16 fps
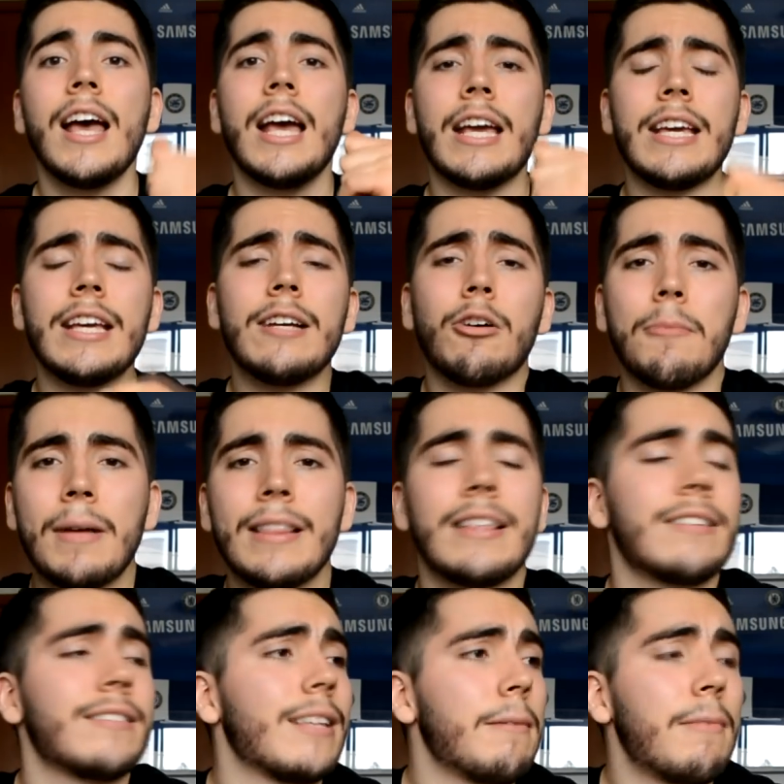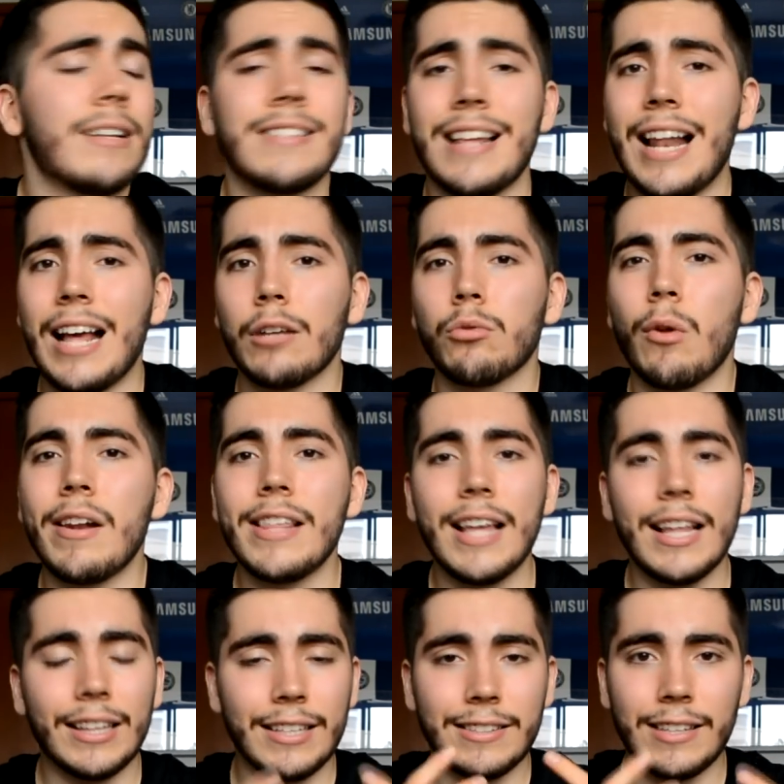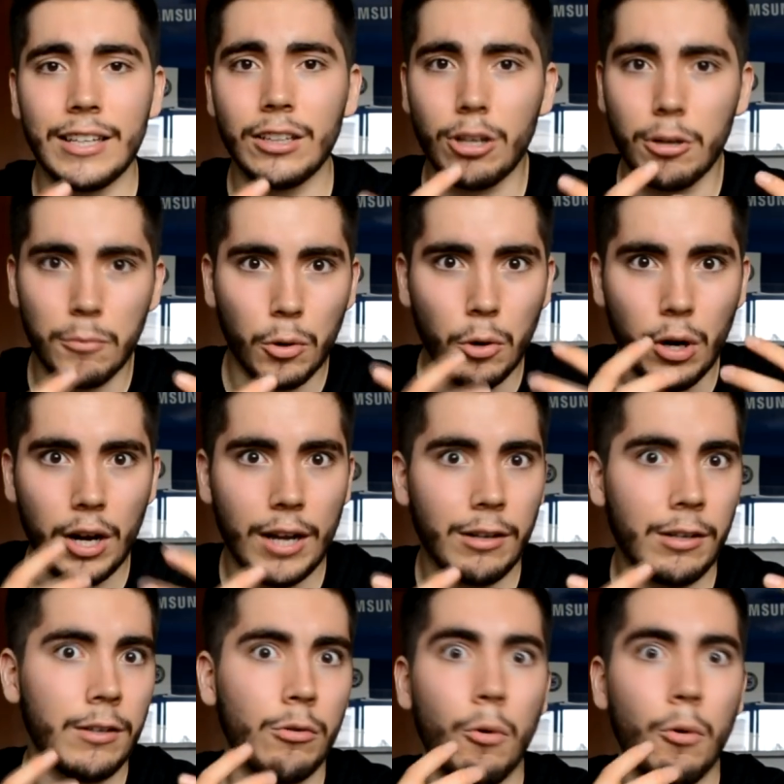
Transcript: y comentes temas de la actualidad que estén como eh,